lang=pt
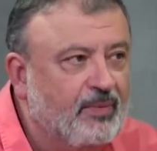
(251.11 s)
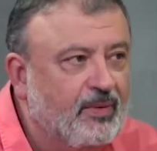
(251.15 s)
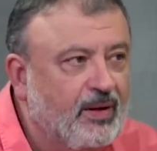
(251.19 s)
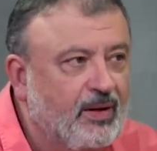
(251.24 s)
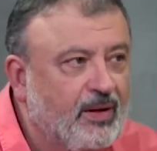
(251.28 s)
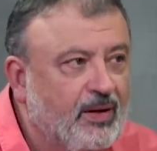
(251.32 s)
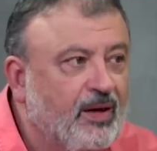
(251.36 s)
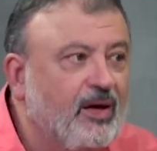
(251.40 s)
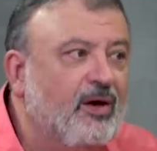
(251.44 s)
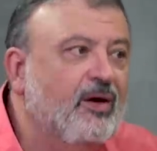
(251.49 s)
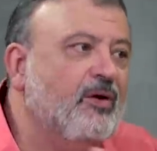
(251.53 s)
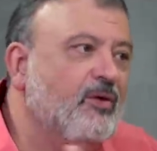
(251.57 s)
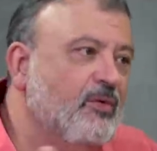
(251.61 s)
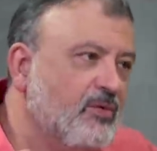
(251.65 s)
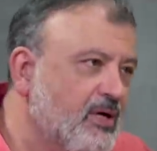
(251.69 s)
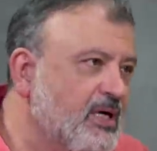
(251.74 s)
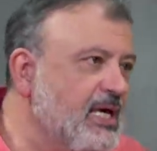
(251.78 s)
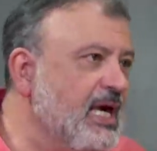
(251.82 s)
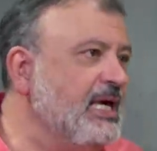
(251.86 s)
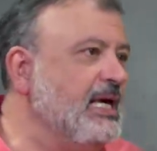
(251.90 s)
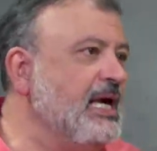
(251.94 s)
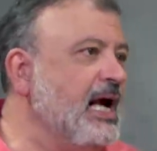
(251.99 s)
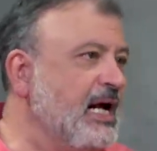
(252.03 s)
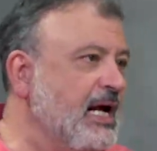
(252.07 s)
Uhum. O
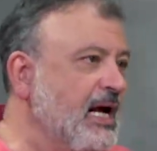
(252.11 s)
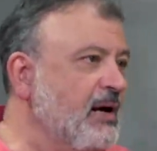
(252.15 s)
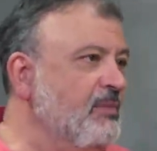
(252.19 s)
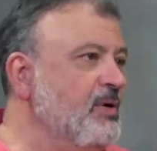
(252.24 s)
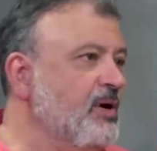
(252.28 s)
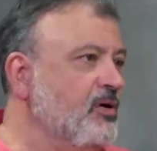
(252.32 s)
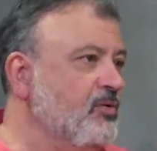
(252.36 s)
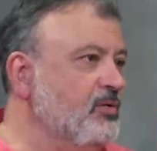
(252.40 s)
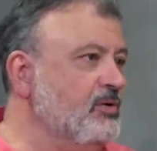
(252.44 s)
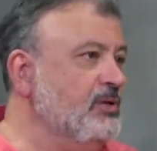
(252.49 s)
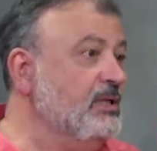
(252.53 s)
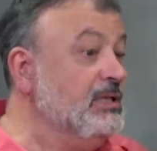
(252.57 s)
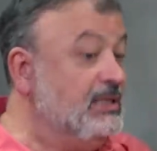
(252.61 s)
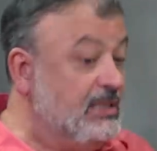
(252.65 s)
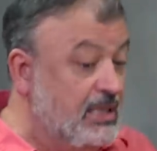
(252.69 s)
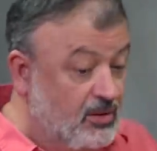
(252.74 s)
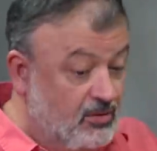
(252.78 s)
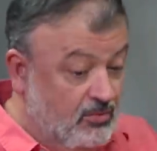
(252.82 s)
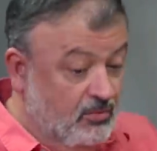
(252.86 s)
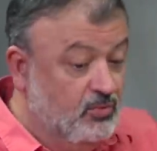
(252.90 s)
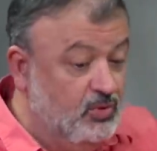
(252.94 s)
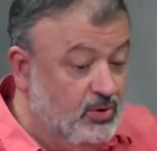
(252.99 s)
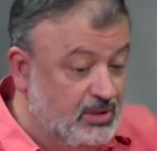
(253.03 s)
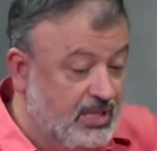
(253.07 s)
que, que acaba
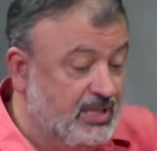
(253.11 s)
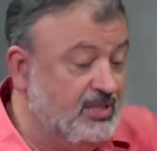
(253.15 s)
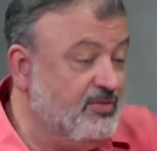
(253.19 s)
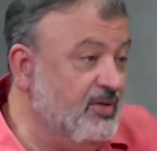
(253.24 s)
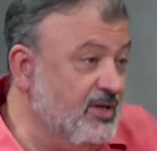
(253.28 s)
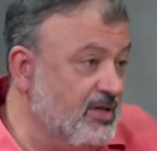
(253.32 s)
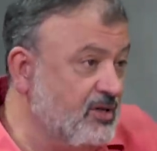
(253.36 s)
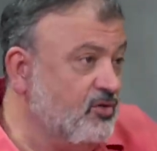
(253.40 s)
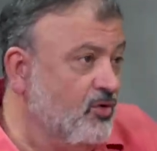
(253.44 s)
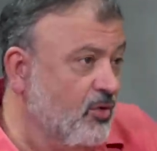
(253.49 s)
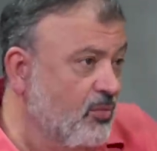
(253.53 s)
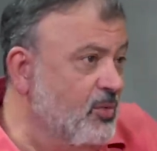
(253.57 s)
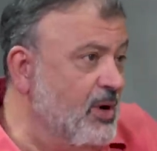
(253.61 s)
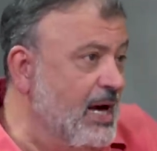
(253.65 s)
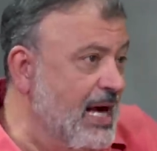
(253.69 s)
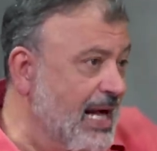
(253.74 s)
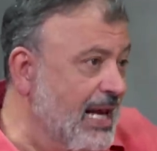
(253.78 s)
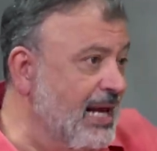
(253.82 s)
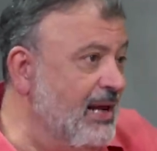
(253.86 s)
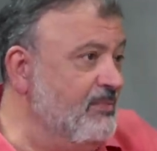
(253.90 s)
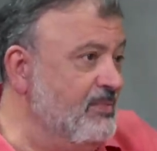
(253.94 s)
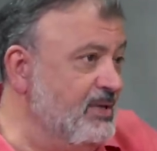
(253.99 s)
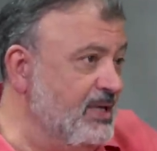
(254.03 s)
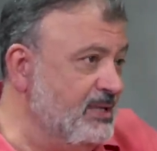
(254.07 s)
acontecendo? Muitas vezes, como
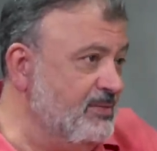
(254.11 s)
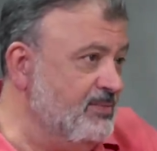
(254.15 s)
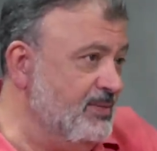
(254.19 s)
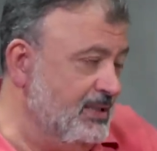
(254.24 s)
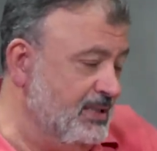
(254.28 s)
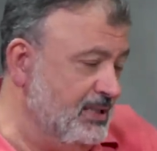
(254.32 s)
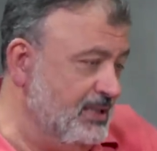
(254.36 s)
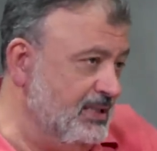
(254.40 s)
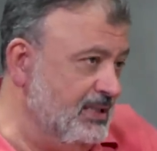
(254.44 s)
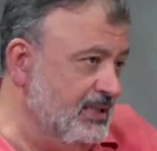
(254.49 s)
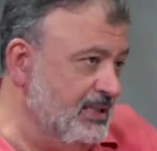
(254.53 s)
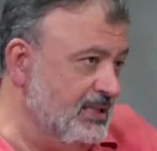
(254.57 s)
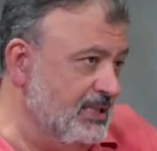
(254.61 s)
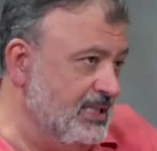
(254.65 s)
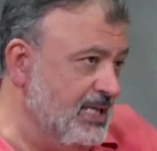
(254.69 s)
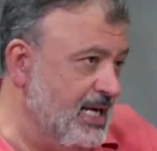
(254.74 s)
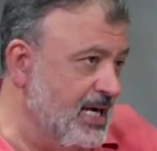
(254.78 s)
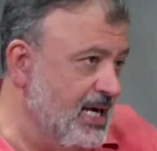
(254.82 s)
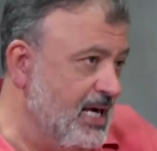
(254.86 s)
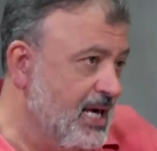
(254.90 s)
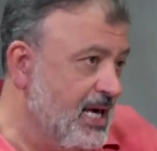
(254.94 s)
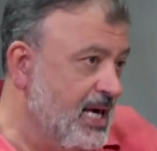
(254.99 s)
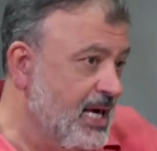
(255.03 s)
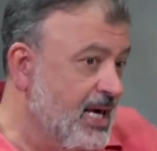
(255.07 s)
ela mesma diz,
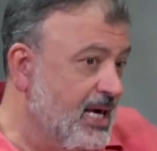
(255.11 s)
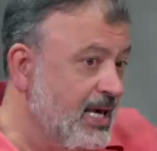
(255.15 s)
né?